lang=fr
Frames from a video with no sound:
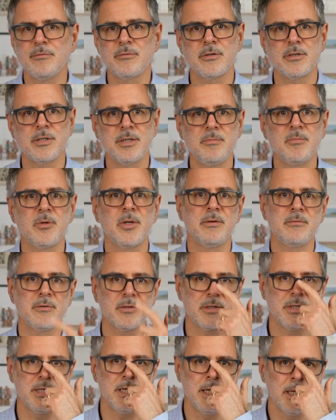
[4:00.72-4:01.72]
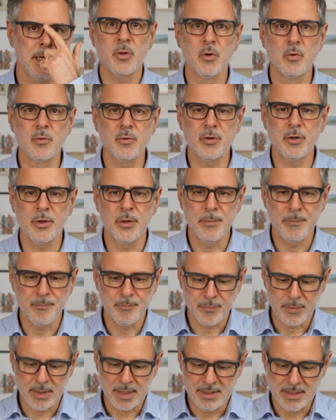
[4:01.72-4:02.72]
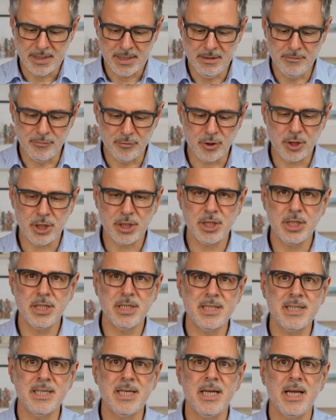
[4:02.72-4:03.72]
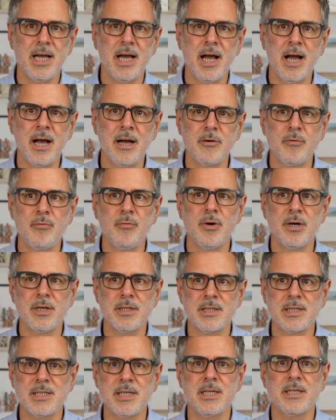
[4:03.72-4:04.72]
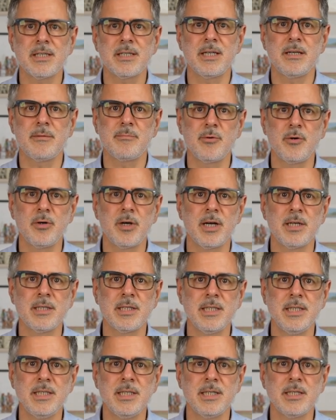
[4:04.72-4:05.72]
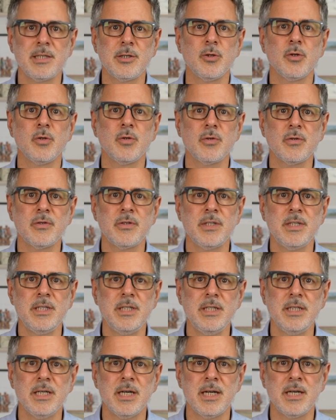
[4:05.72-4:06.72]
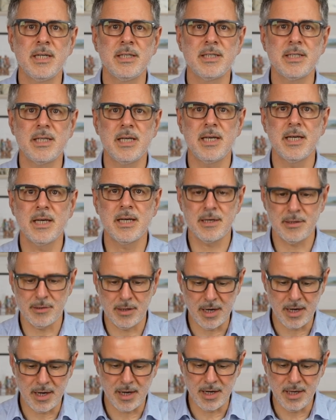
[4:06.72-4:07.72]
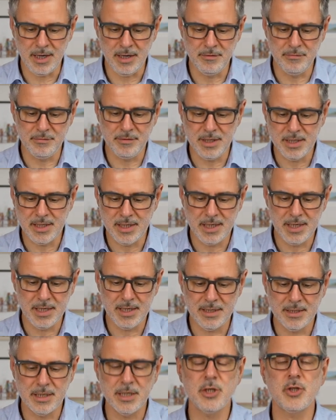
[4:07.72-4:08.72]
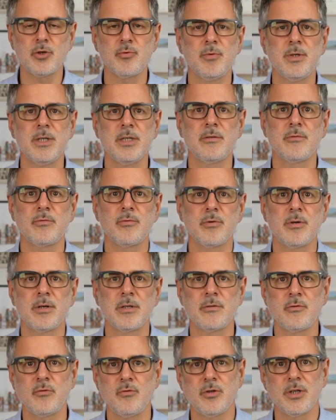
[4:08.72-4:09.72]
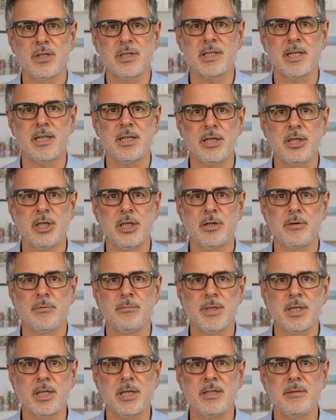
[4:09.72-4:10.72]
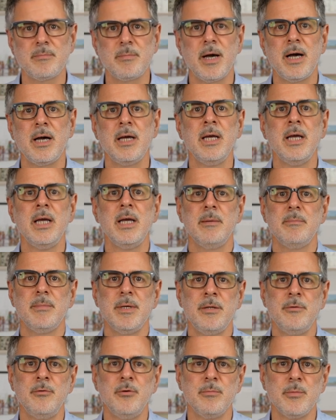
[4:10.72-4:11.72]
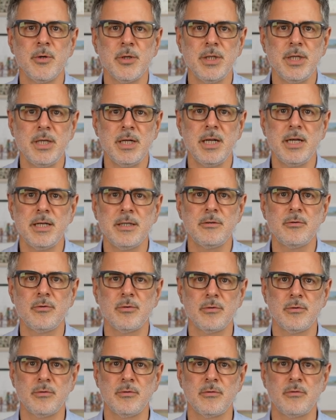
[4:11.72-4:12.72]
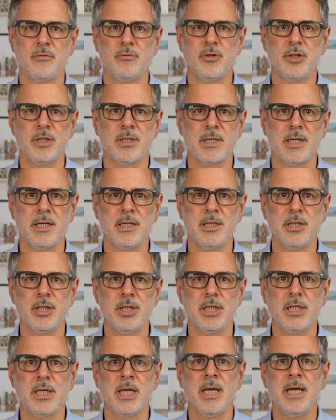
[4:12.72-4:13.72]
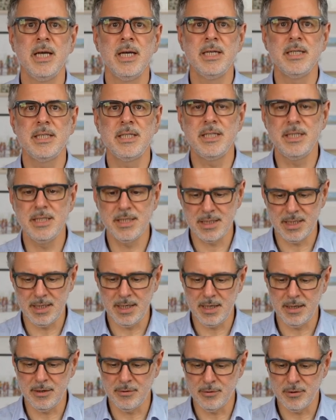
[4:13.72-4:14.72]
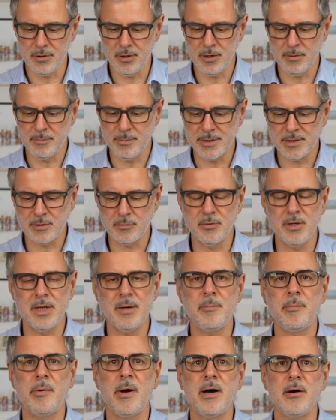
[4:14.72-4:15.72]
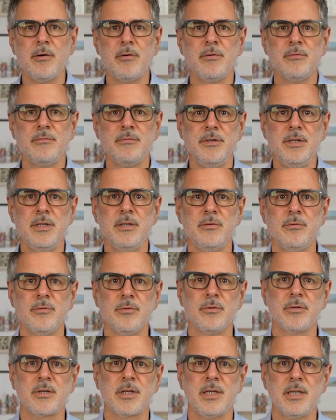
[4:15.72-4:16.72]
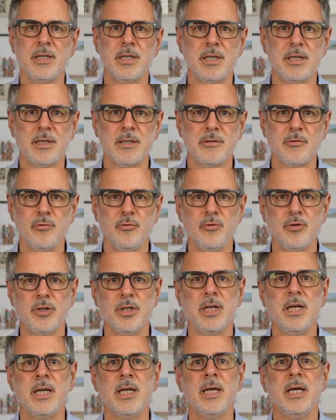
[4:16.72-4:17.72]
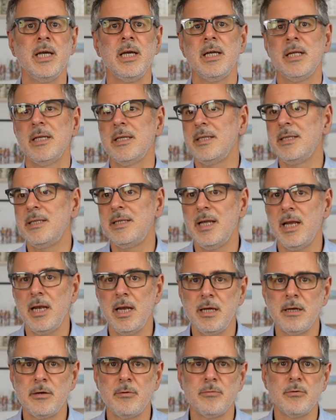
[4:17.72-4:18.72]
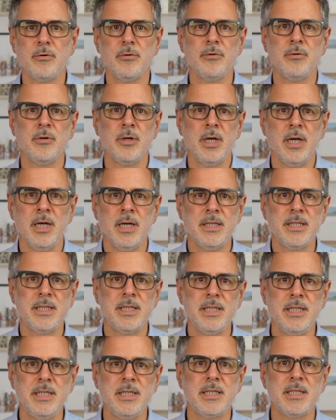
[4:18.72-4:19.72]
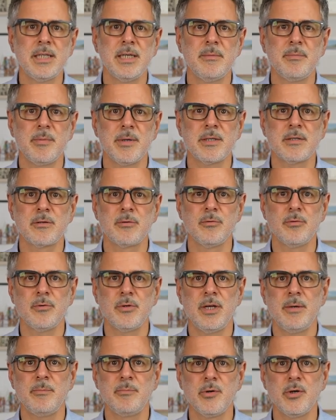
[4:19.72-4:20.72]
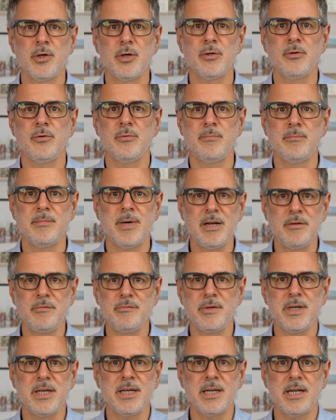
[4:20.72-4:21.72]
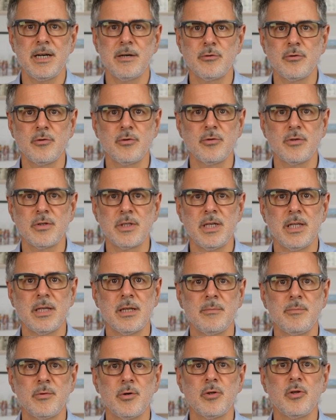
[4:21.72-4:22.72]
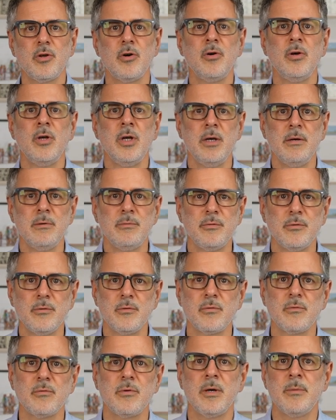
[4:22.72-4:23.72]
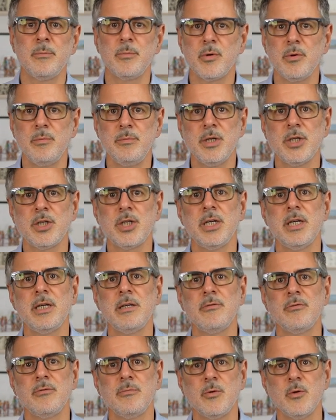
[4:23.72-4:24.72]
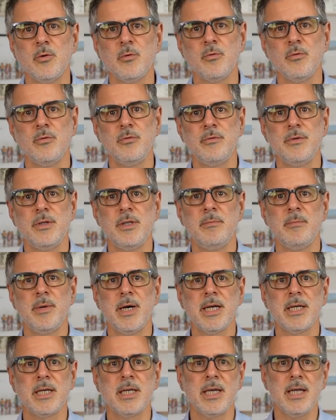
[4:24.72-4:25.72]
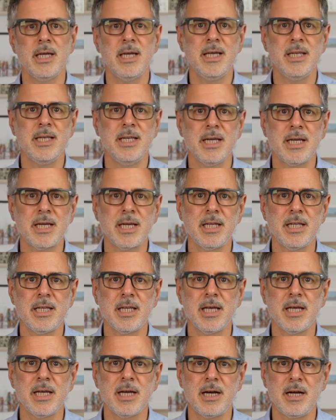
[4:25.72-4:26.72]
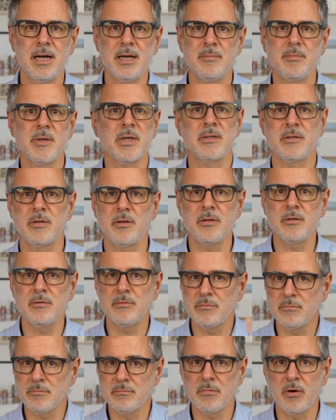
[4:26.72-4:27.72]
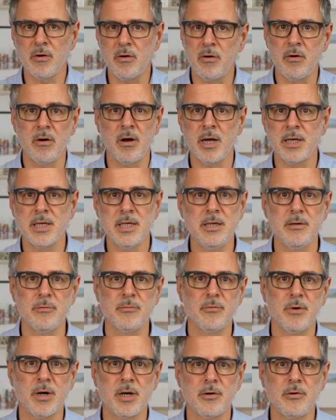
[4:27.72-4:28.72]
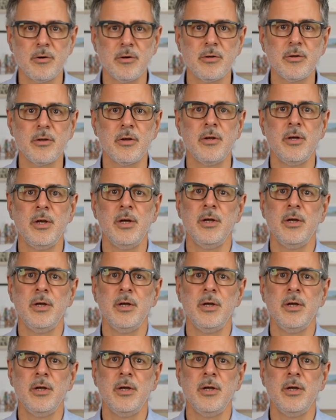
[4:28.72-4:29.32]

sentiment d'avancer. Donc ce qu'il faut chercher, c'est à quoi sert cette procrastination. Si elle sert à éviter d'échouer sur un sujet stratégique qu'on maîtrise pas, demandez bah, demander de l'aide sur le sujet stratégique. Si c'est euh, parce qu'on n'a pas envie de traiter un sujet, déléguons-le. Si c'est parce qu'on a peur de mal faire quelque chose qui est important, faisons un premier jet, demandons du feedback et des critères à la personne à qui on doit le rendre